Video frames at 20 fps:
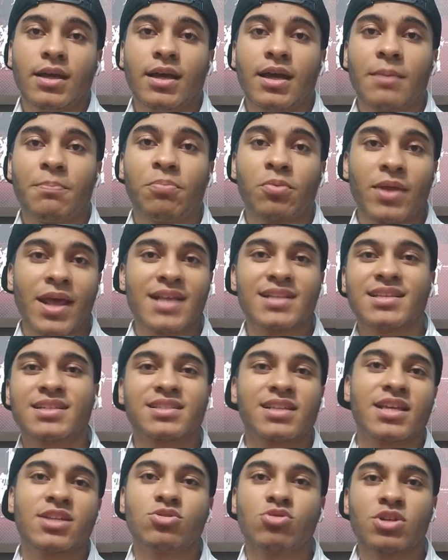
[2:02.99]
é, por
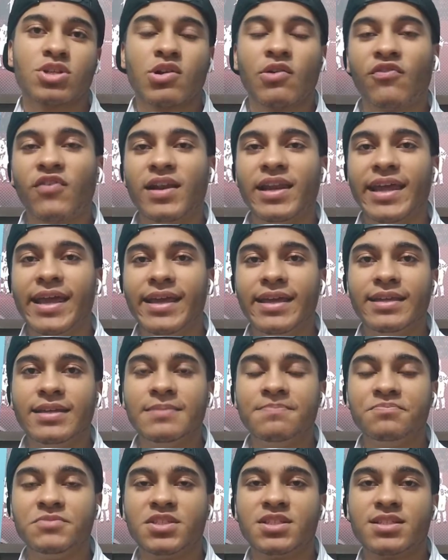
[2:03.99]
essas questões que eu
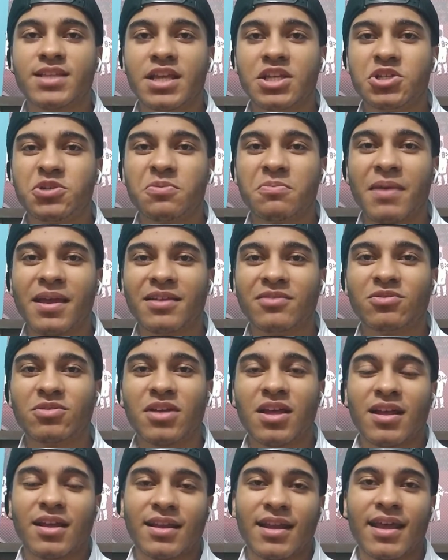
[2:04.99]
falei de sentimento,
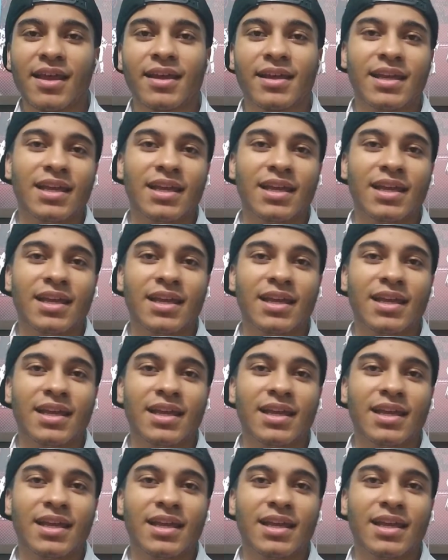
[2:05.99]
né?